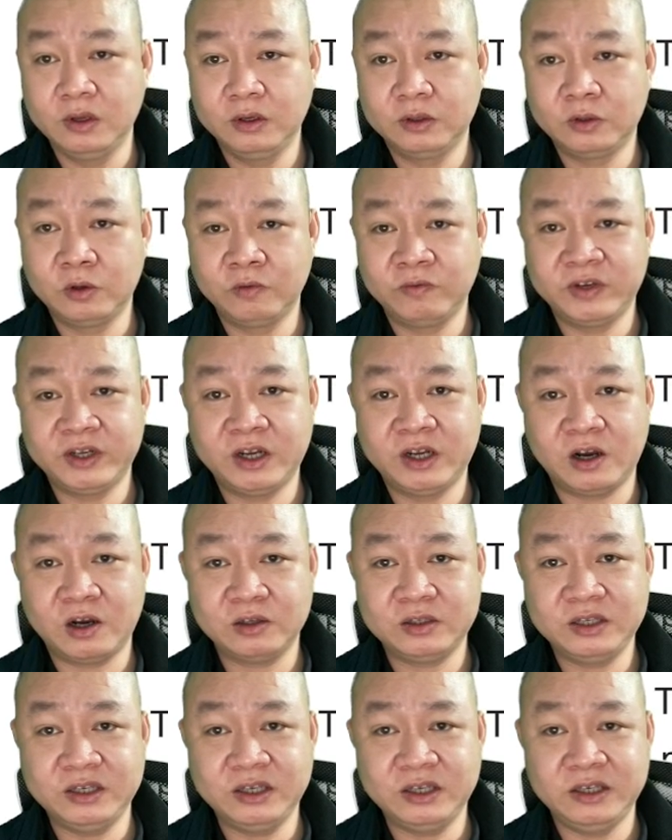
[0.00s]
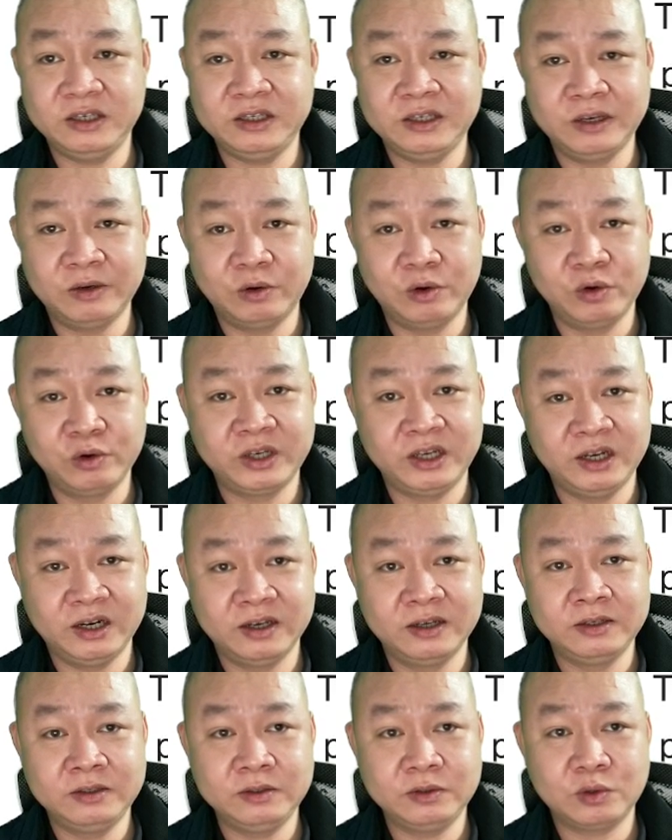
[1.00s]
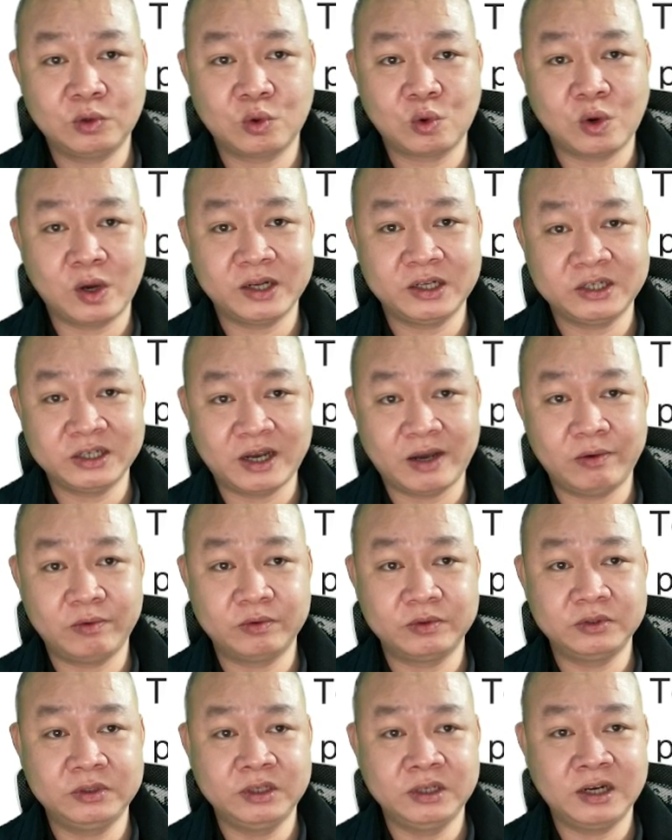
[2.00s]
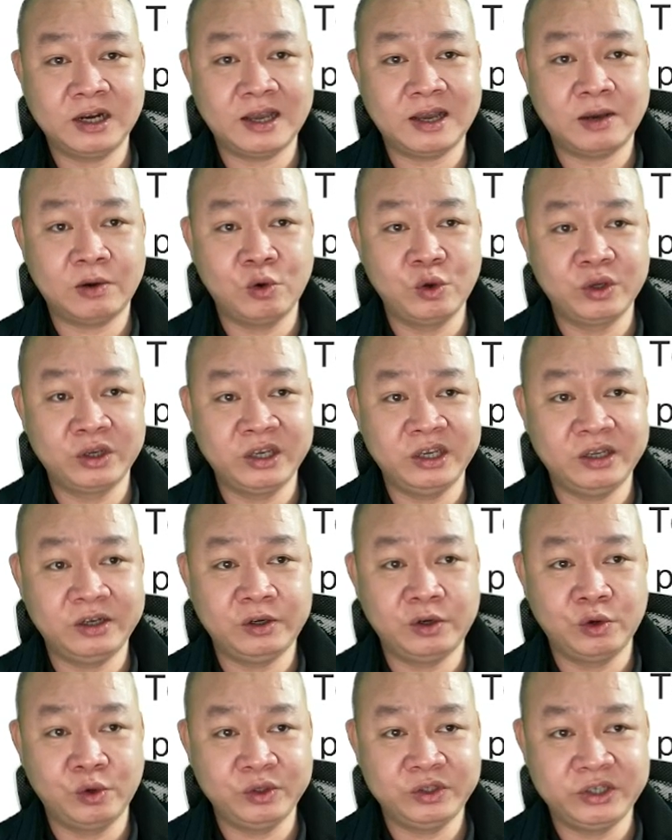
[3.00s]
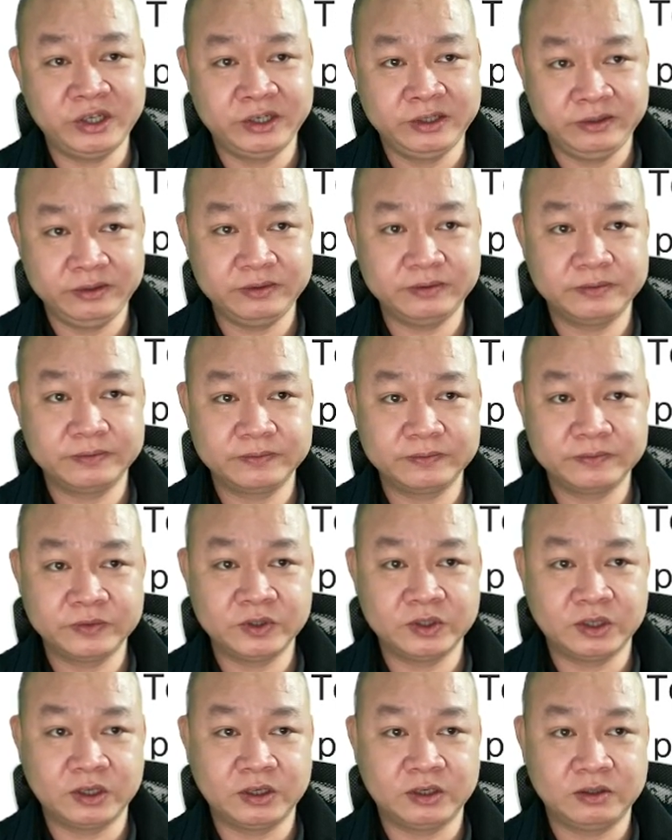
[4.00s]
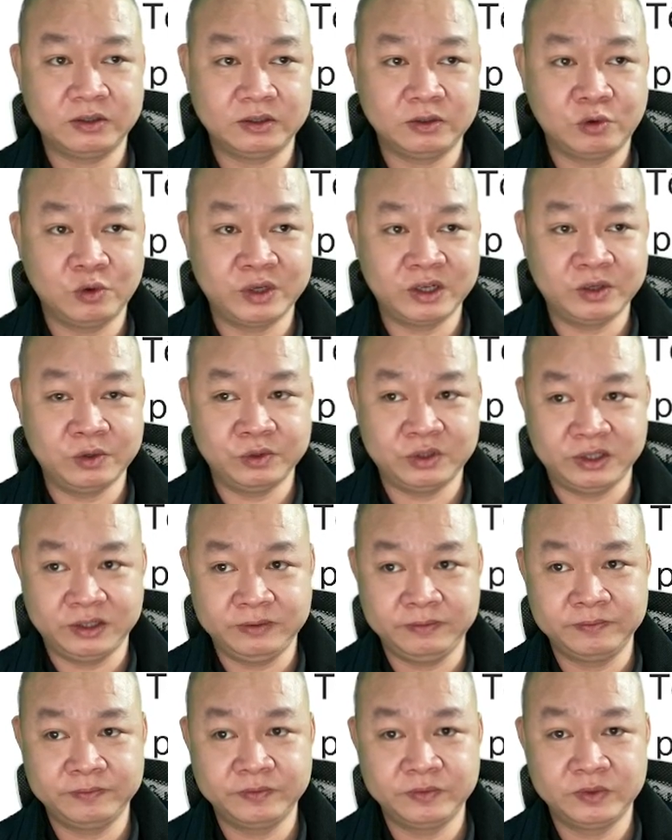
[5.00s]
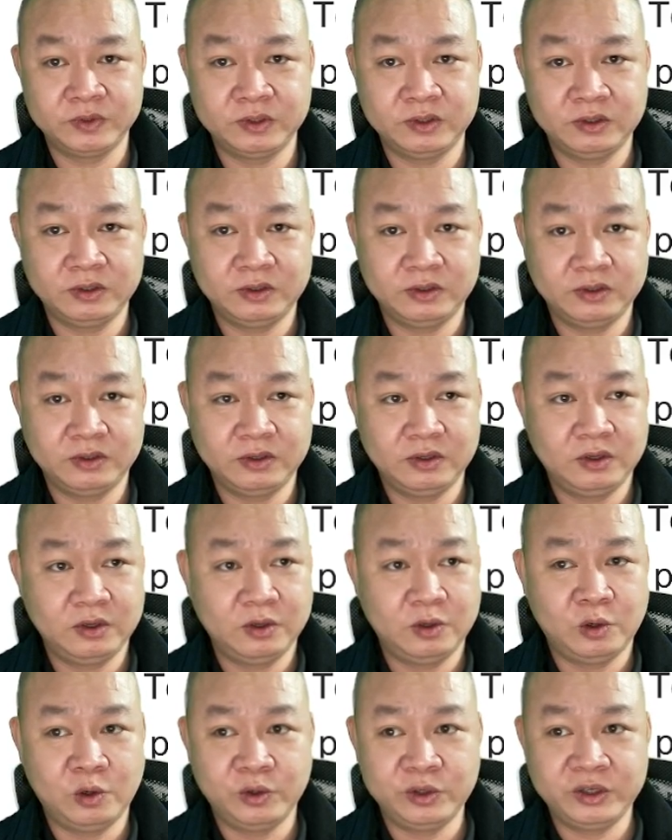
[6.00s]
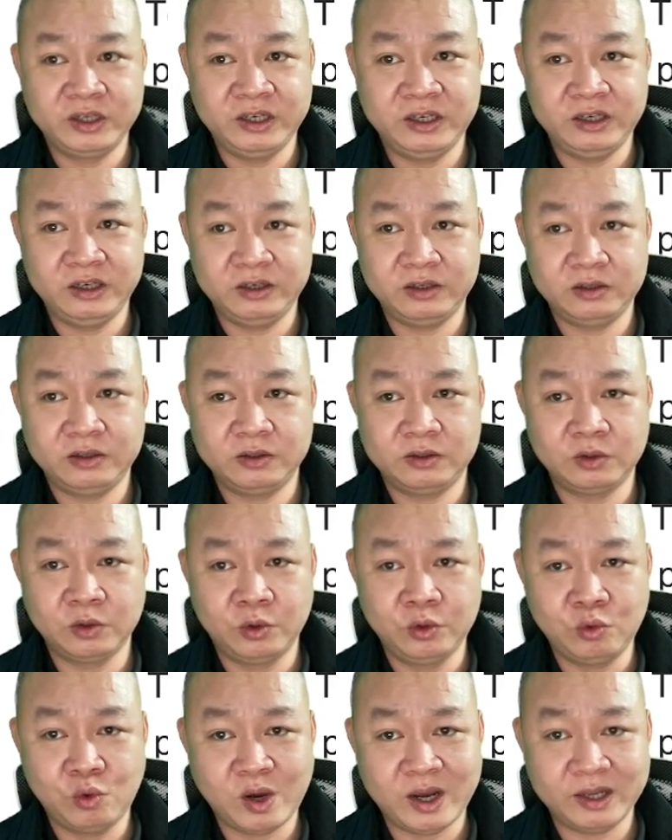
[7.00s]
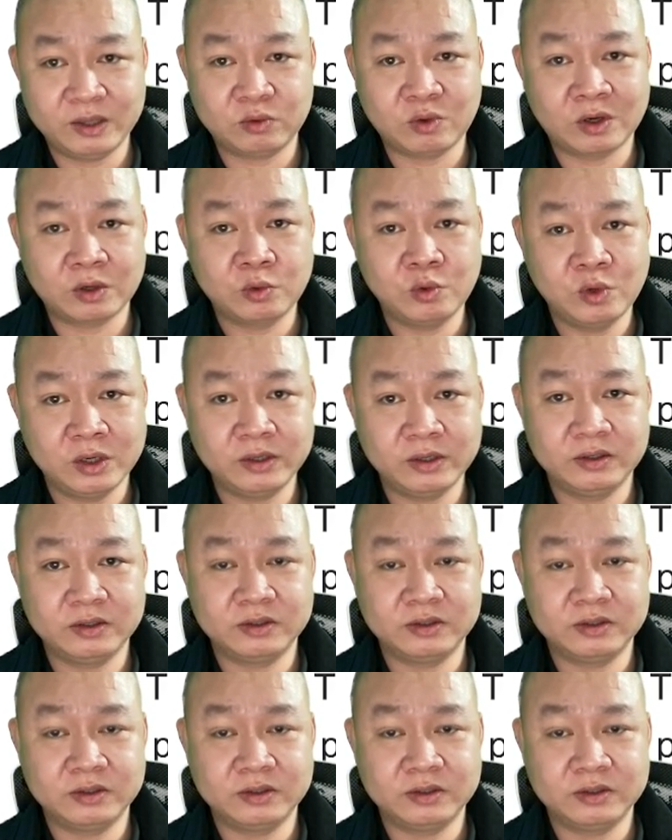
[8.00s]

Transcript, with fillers: Cùng với đó thì nhiều hội nghị lớn quan trọng như là hội nghị nội chính, đó, hội nghị nội chính, hội nghị đối ngoại toàn quốc,